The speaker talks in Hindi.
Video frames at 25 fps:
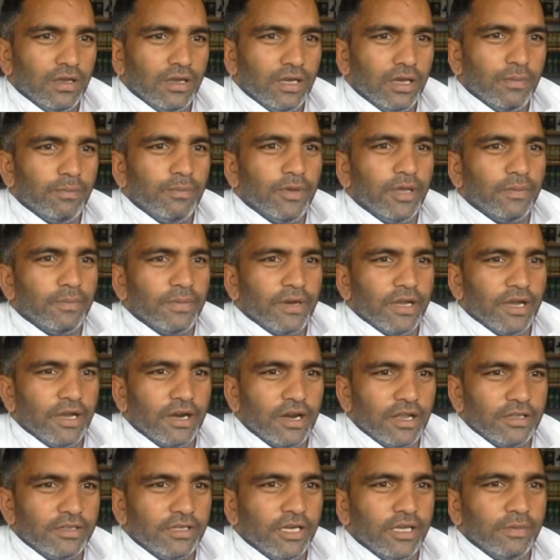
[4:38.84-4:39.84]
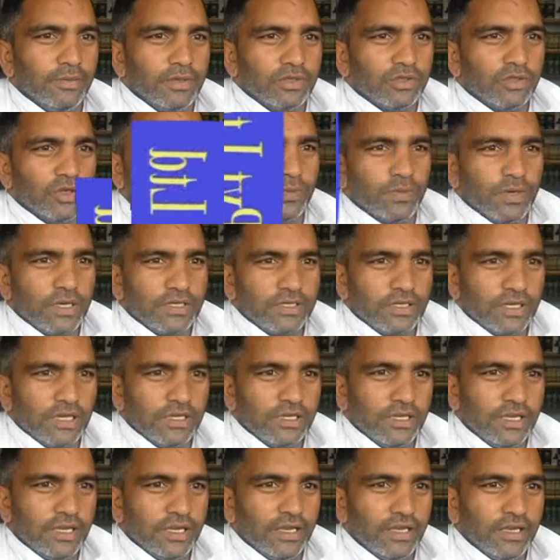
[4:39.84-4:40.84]
हम भी अपने घर जाए बच्चों के पास
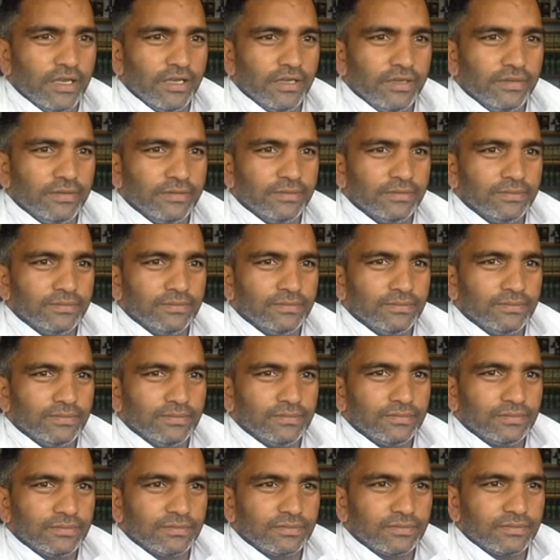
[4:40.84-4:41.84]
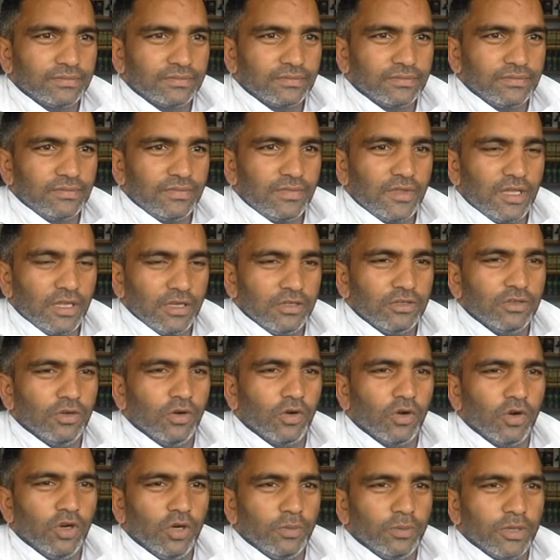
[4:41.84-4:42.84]
चले जाएंगे
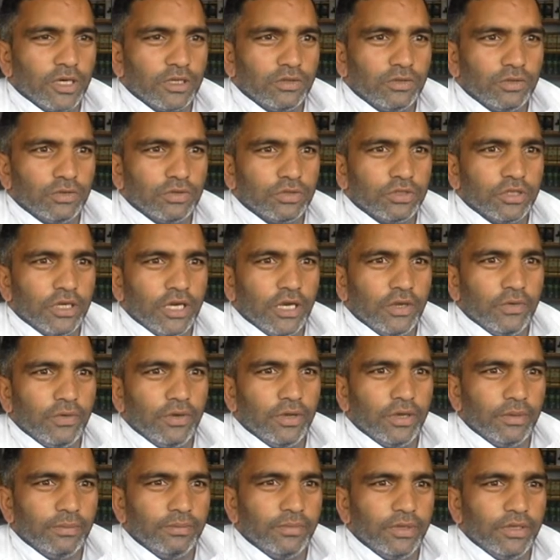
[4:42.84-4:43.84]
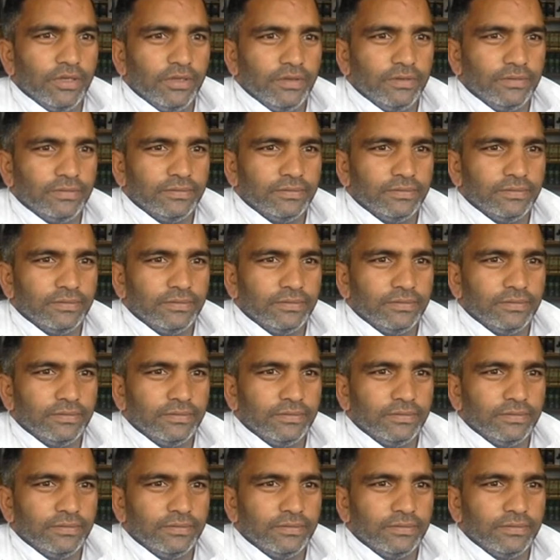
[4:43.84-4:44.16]
सौ किलोमीटर दूर से आए हुए हम भी